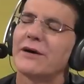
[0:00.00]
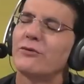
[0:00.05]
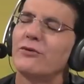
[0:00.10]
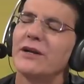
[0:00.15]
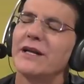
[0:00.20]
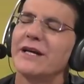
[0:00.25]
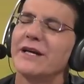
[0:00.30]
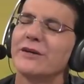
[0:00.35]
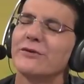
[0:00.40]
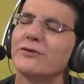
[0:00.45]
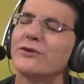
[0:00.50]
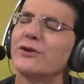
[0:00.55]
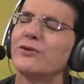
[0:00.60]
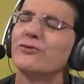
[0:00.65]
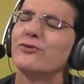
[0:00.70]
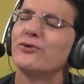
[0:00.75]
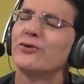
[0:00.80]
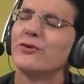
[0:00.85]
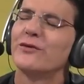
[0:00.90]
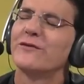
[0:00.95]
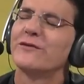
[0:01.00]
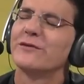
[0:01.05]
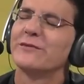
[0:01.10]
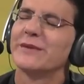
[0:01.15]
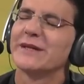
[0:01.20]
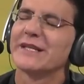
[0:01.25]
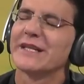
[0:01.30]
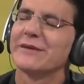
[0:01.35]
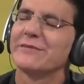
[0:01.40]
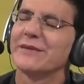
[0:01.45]
acolher o teu novo
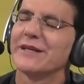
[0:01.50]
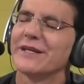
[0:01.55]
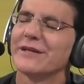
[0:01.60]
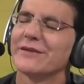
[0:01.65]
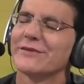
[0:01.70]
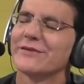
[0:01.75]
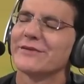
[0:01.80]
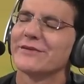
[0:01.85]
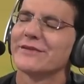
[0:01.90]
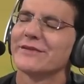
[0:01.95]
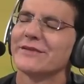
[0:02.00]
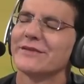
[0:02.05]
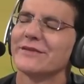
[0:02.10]
mandamento.